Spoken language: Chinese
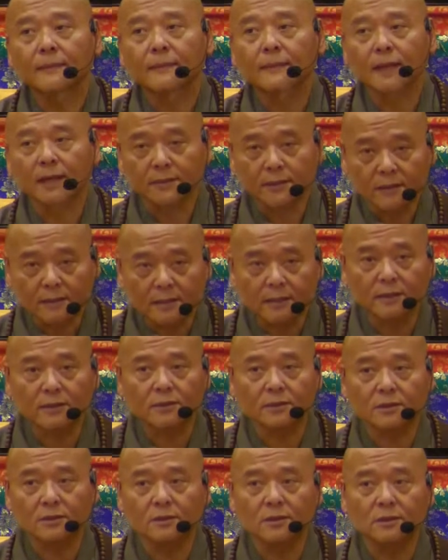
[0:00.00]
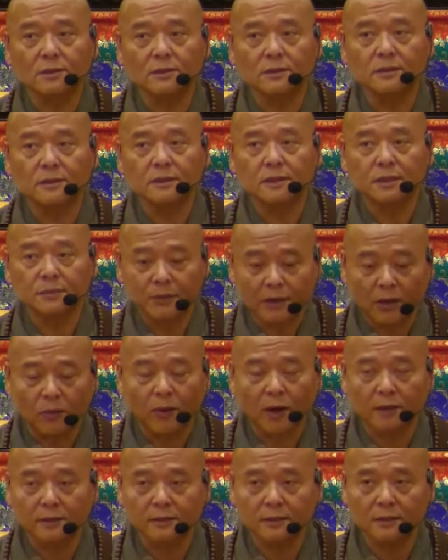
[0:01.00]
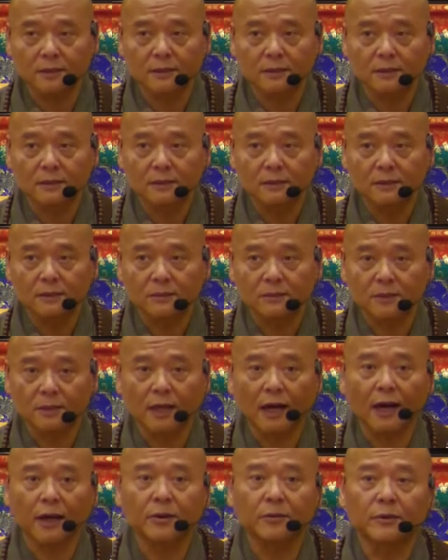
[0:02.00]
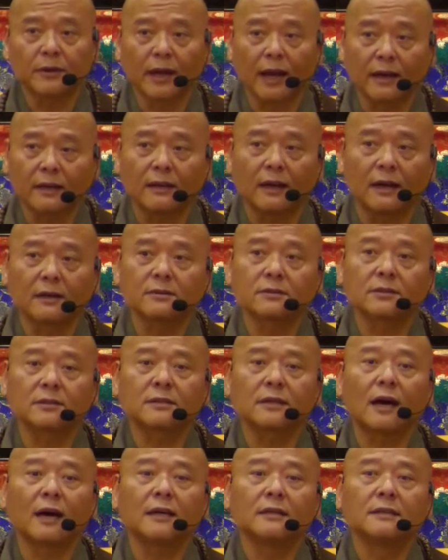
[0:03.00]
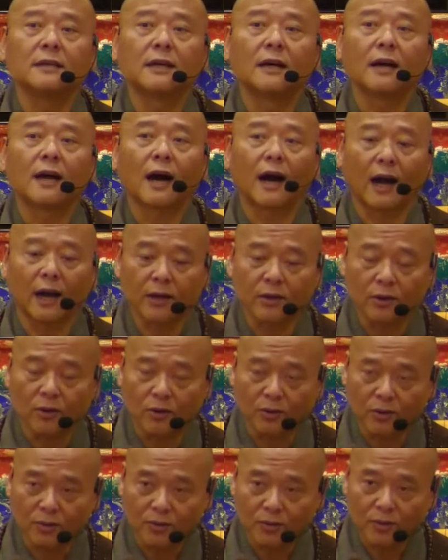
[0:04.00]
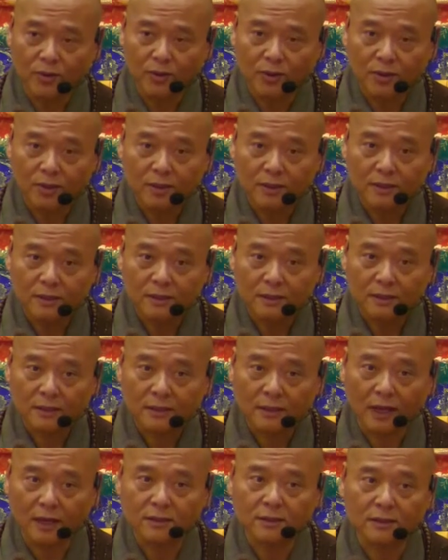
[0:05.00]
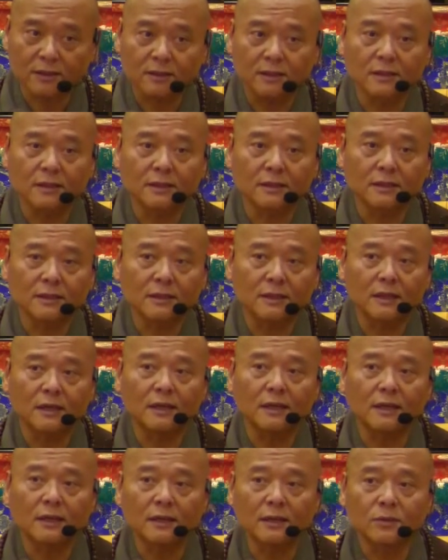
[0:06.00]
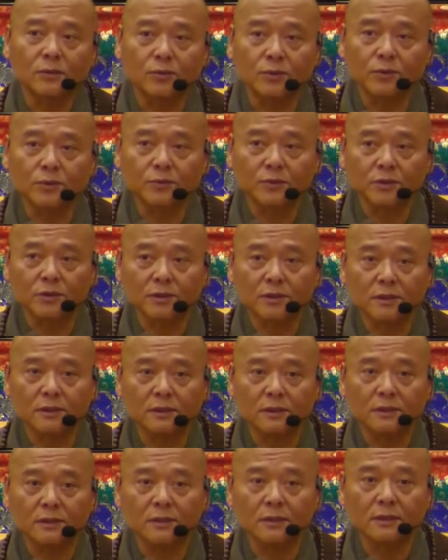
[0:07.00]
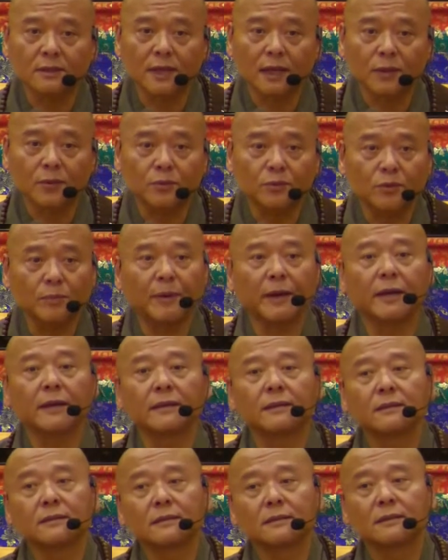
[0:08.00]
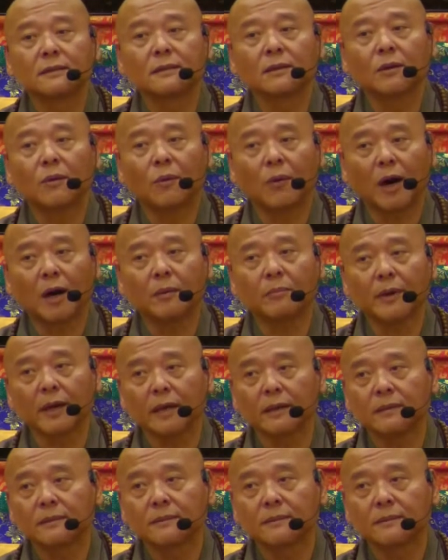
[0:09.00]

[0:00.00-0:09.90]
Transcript: 但是这个师你不要忘记，所以他还有南廊之上，还有当时的这个五祖寺是在湖北黄梅，